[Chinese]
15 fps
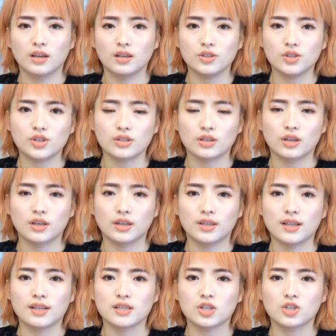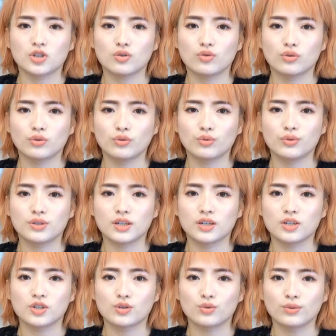因此，一旦在生活中遇见
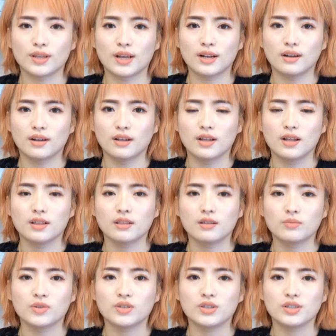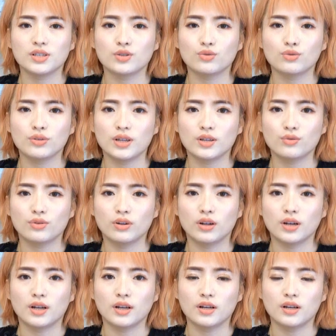了这种男人，那么这些中年女人
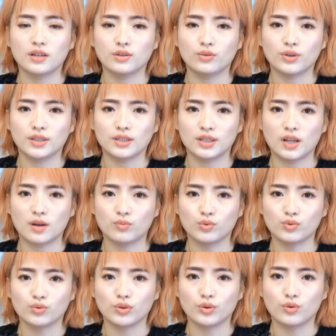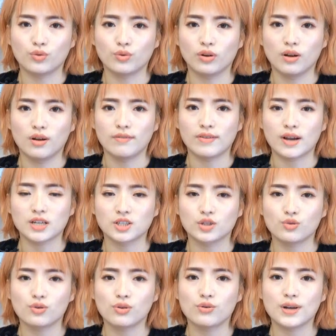很可能会抵挡不住诱惑，发
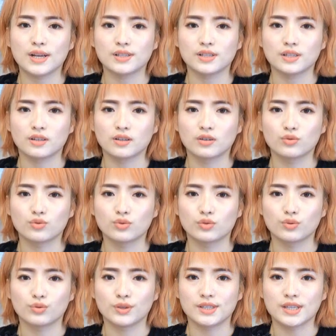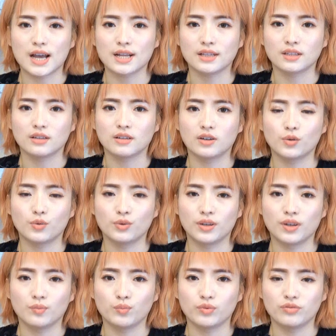生婚外情，做出对家庭和婚
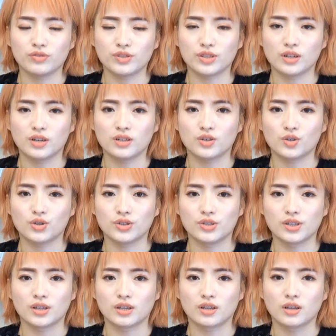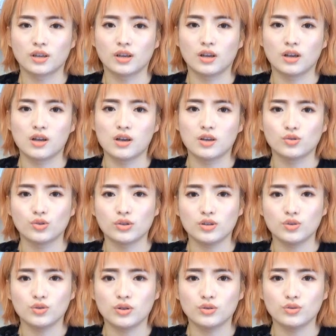姻不负责任的事情。所
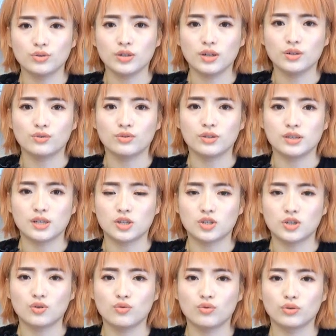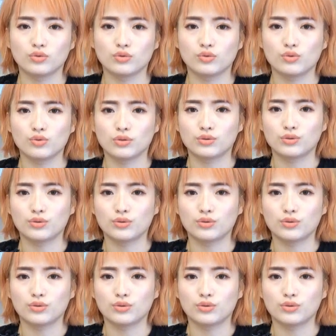以说，中年女人在生活中所